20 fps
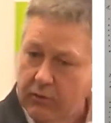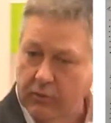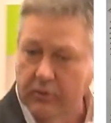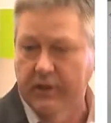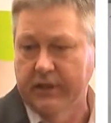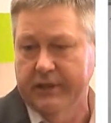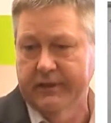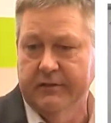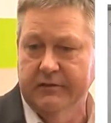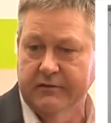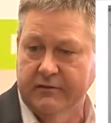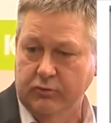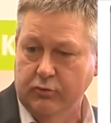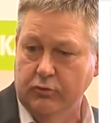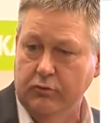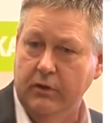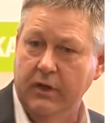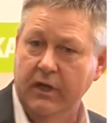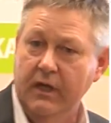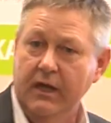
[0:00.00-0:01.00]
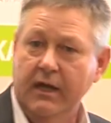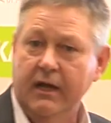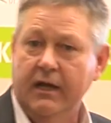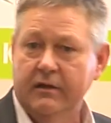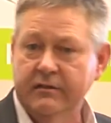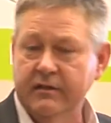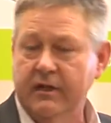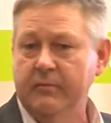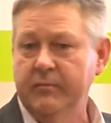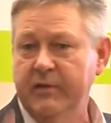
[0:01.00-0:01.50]
und kann das tun.
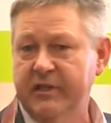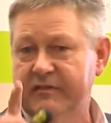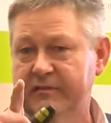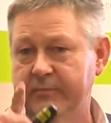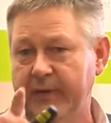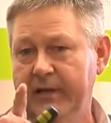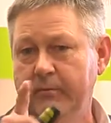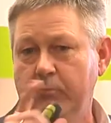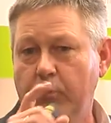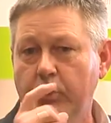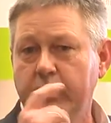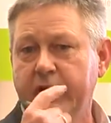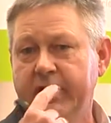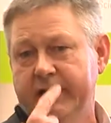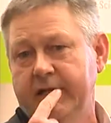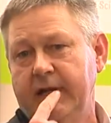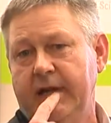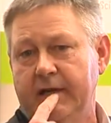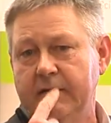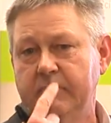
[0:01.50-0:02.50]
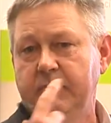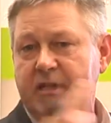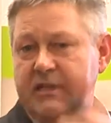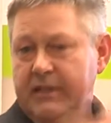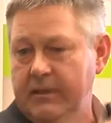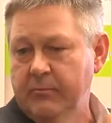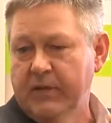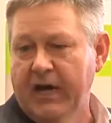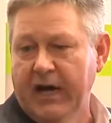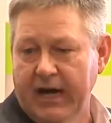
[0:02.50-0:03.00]
Also haben wir zwei Monate lang mit
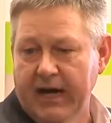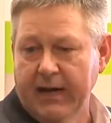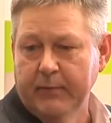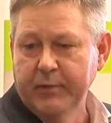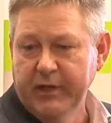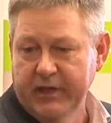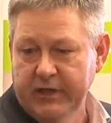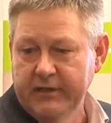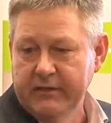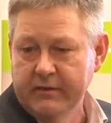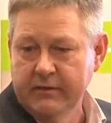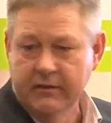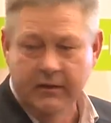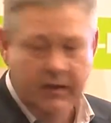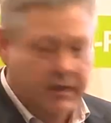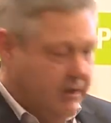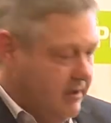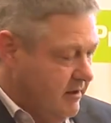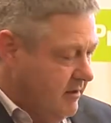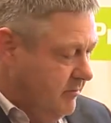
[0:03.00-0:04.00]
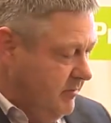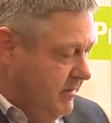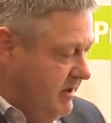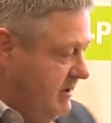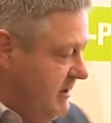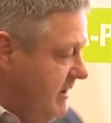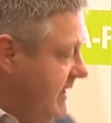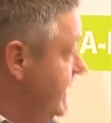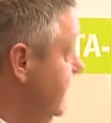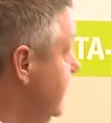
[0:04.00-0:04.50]
dem gearbeitet,
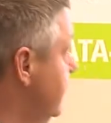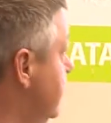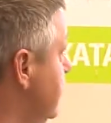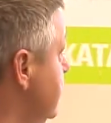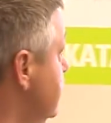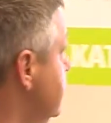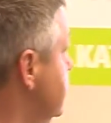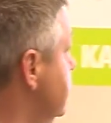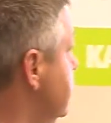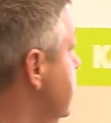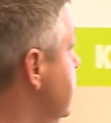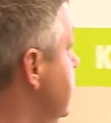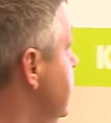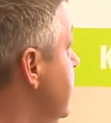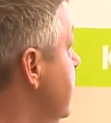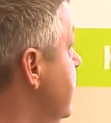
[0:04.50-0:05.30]
damit er das in die